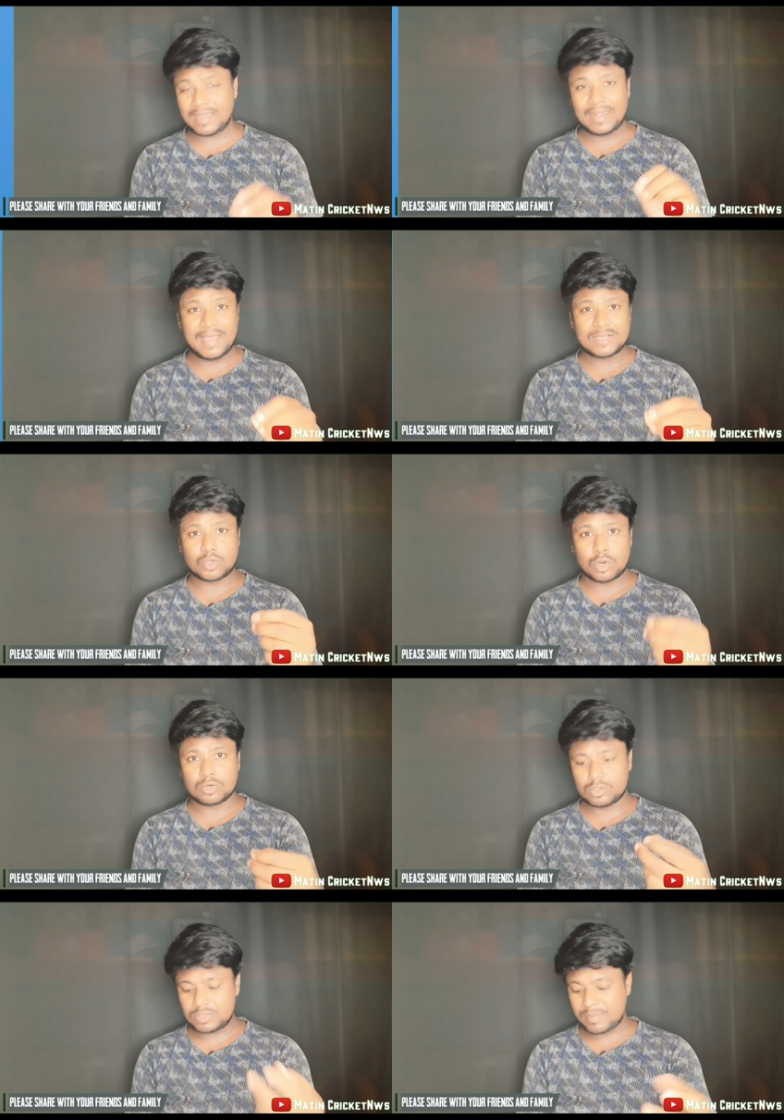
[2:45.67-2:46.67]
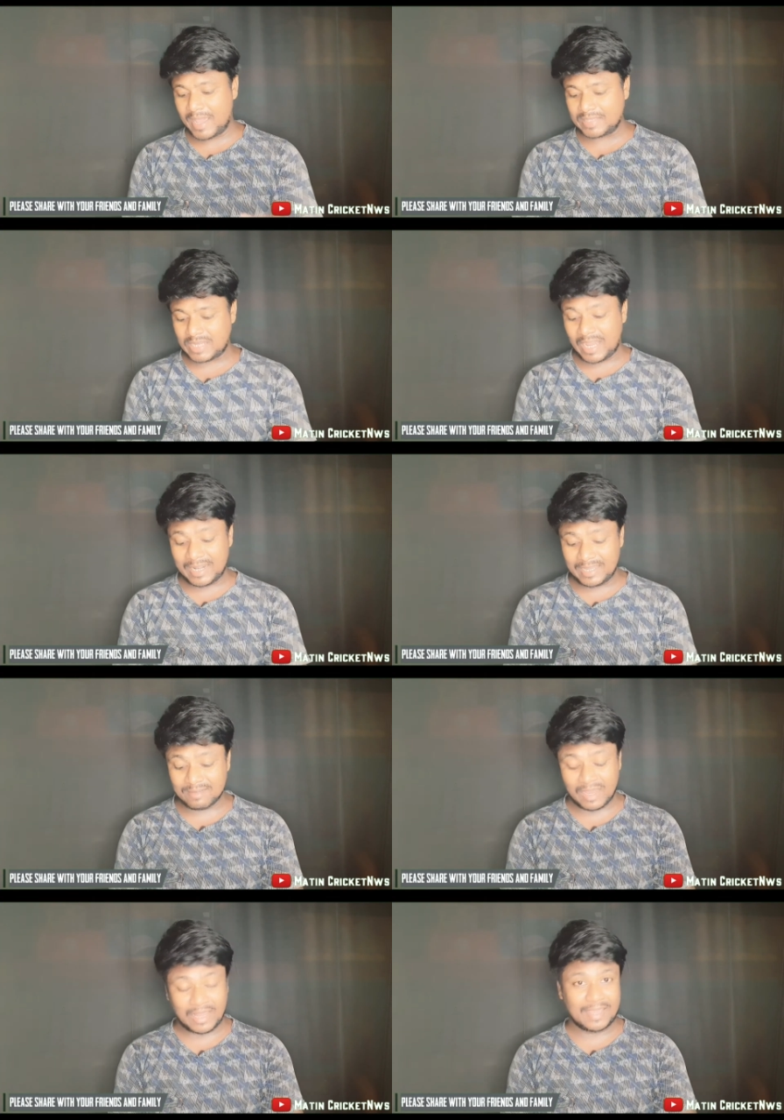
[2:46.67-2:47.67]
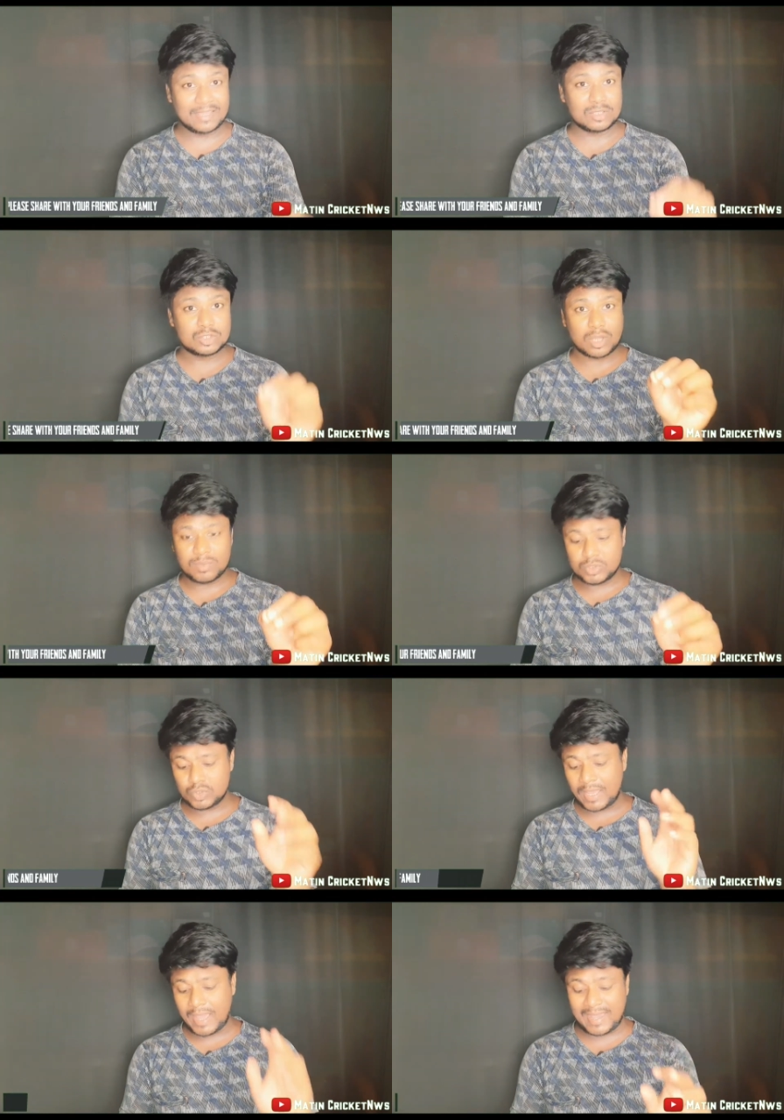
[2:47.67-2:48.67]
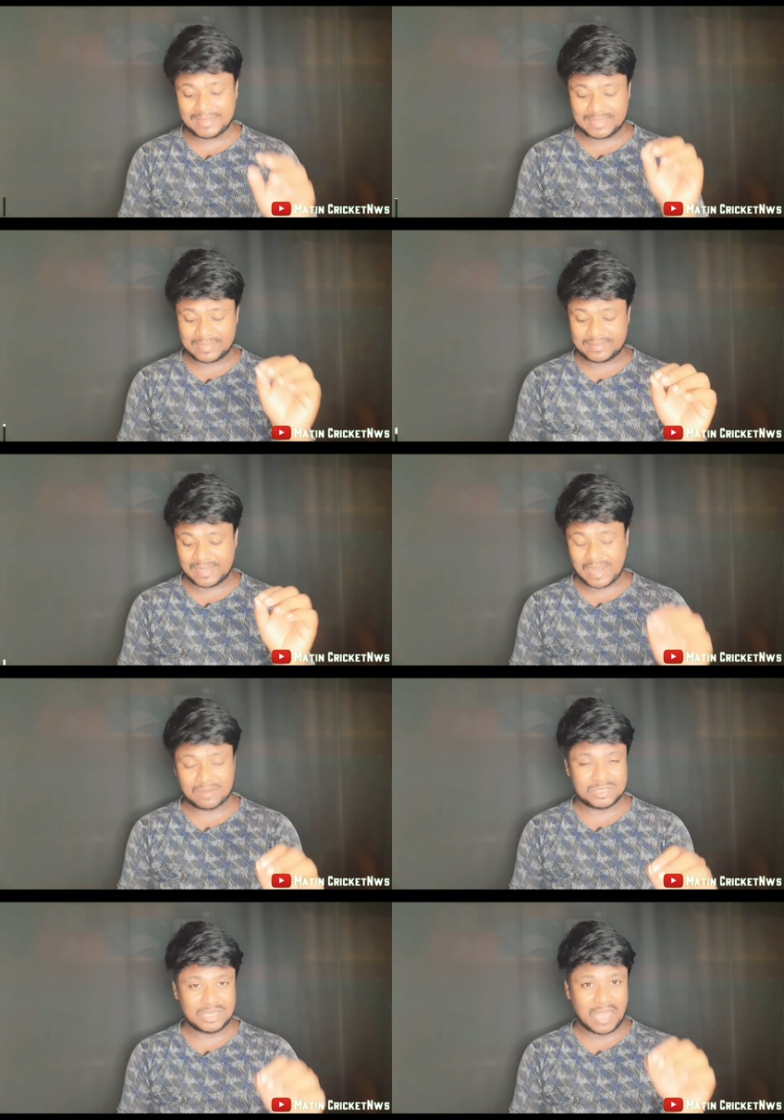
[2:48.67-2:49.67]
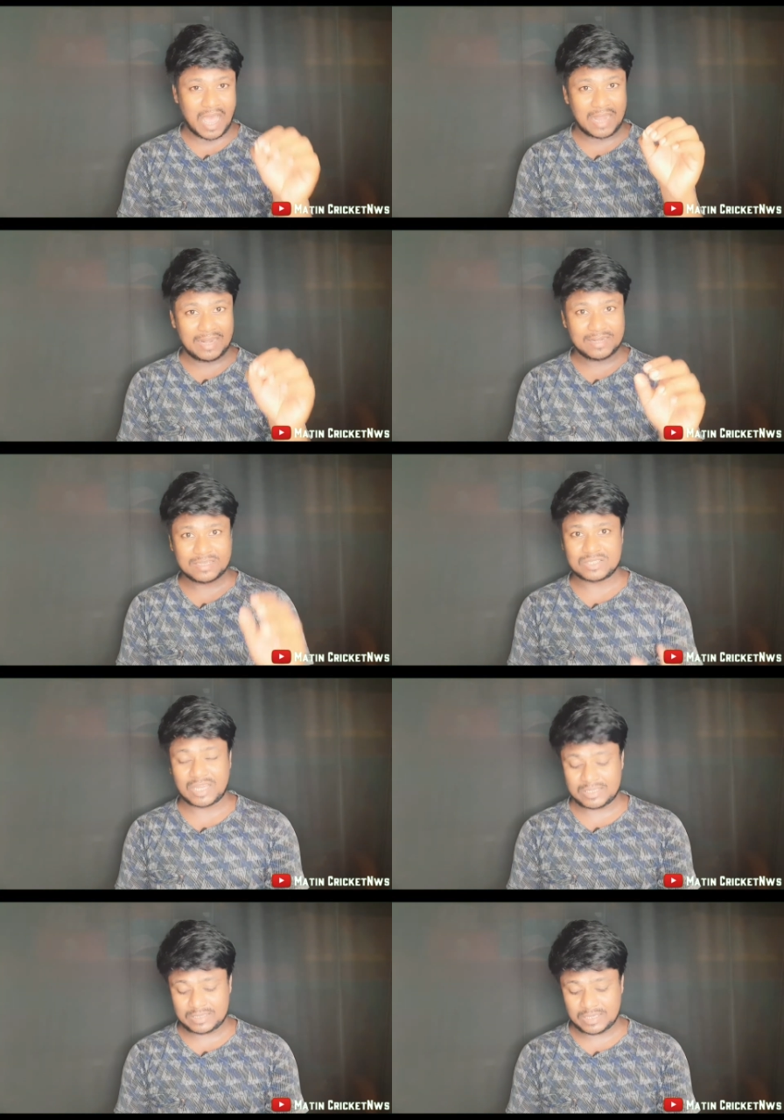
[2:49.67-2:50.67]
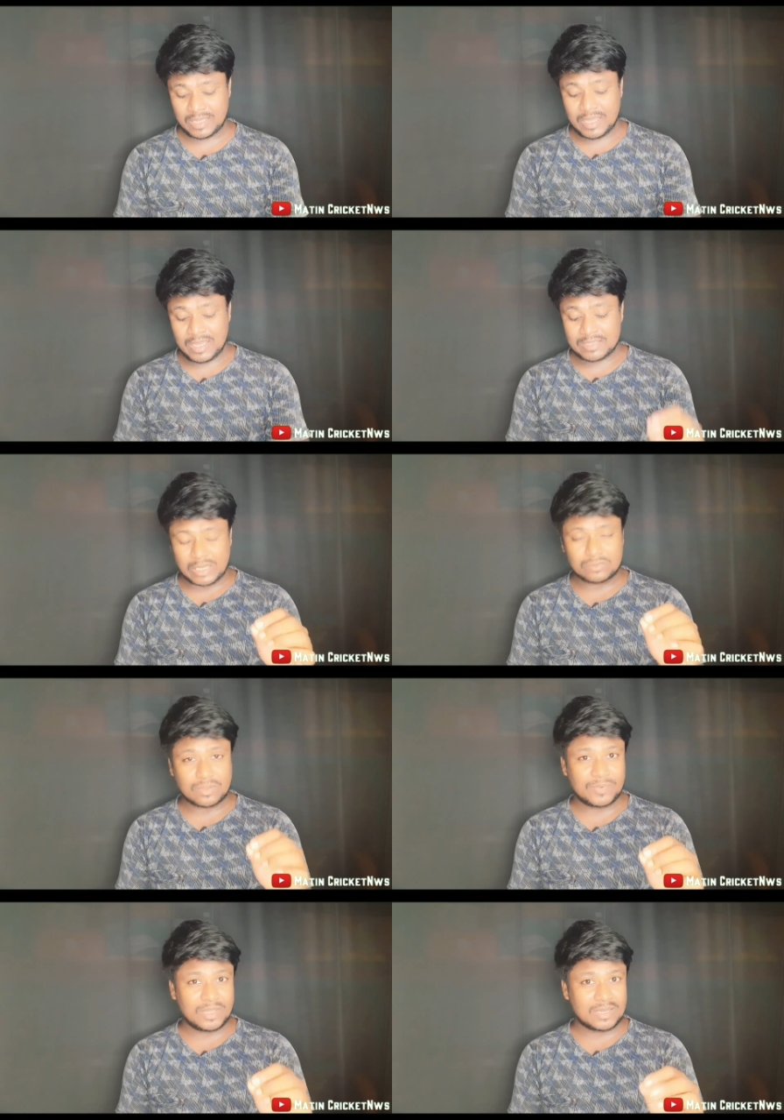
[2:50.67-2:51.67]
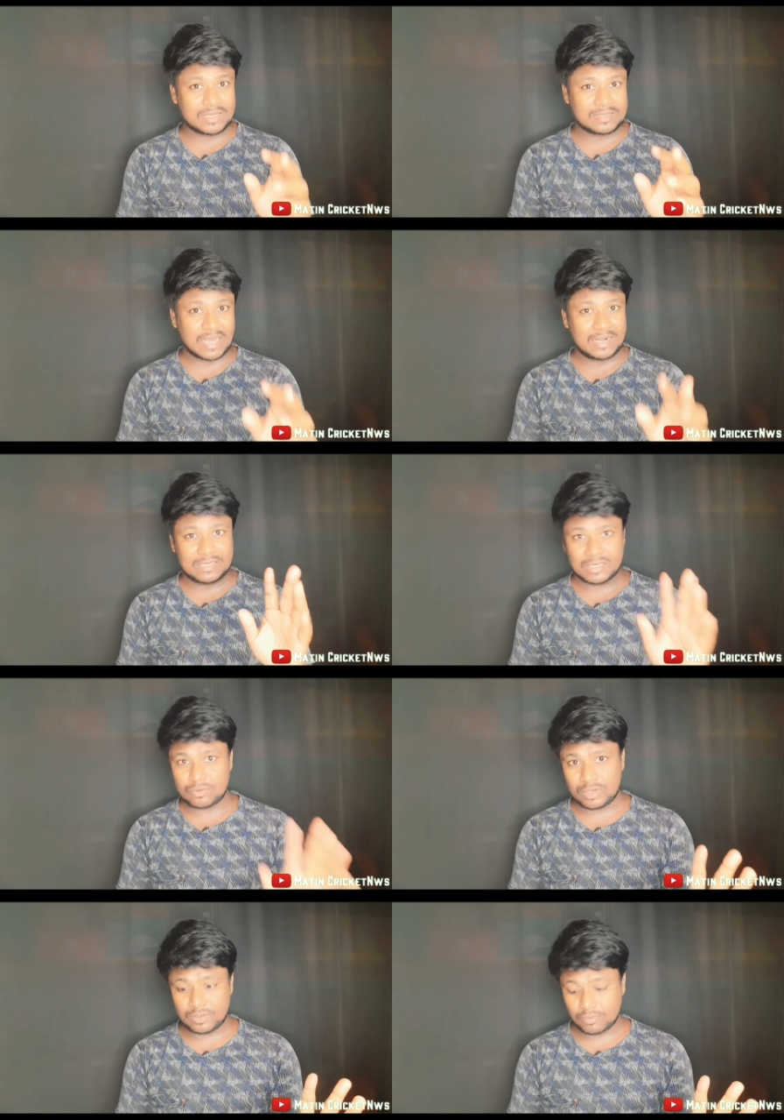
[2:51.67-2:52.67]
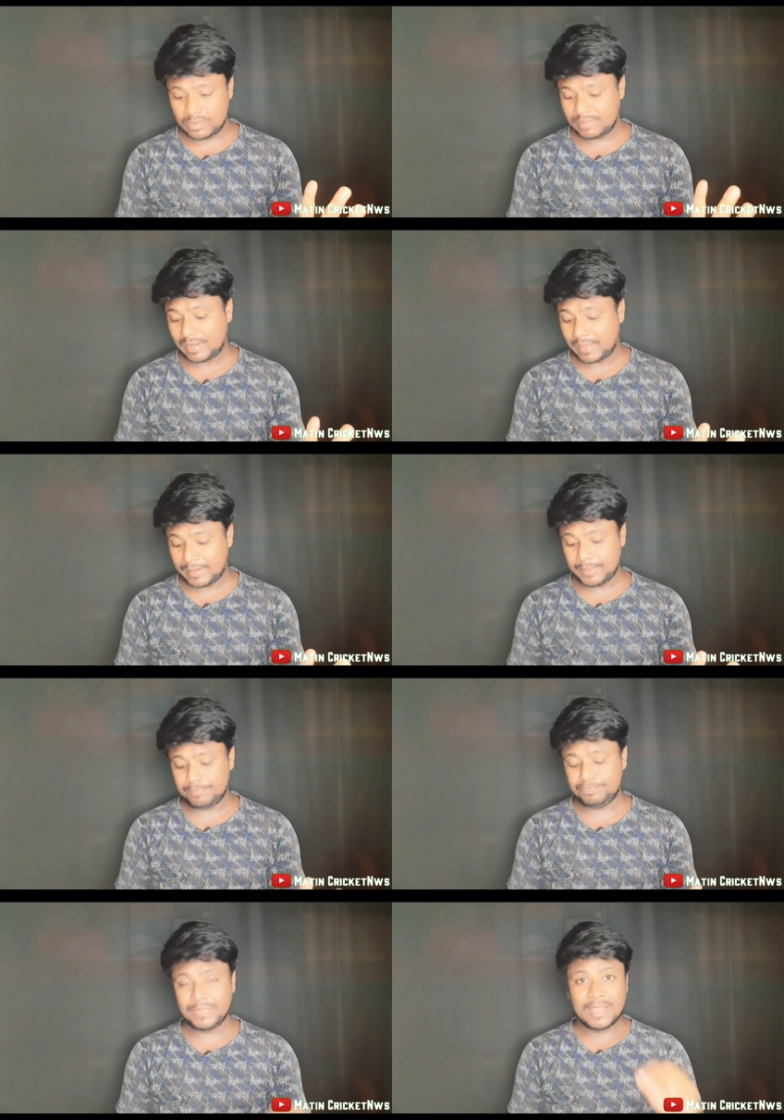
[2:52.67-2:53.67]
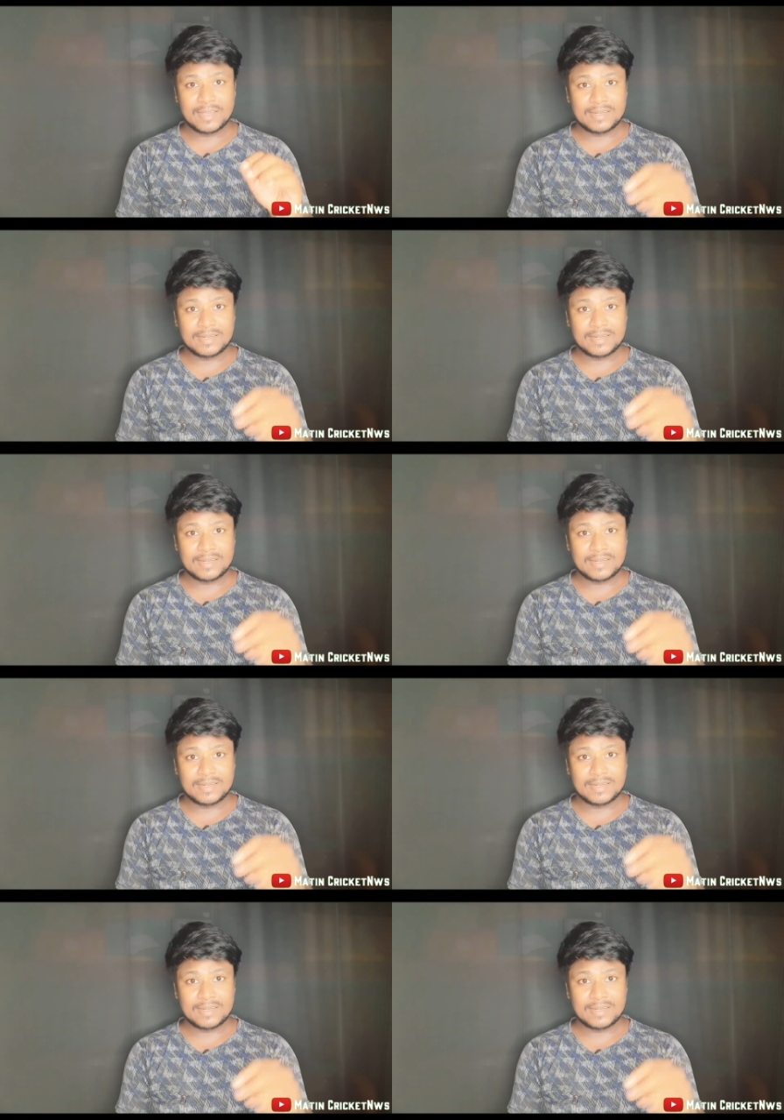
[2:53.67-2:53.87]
कर लेते हैं कि नेक्स्ट कौन कौन सा मैच आने वाला है तो 24 जुलाई आज रात साढ़े आठ बजे आयरलैंड के साथ साउथ अफ्रीका का थर्ड टी होने वाला है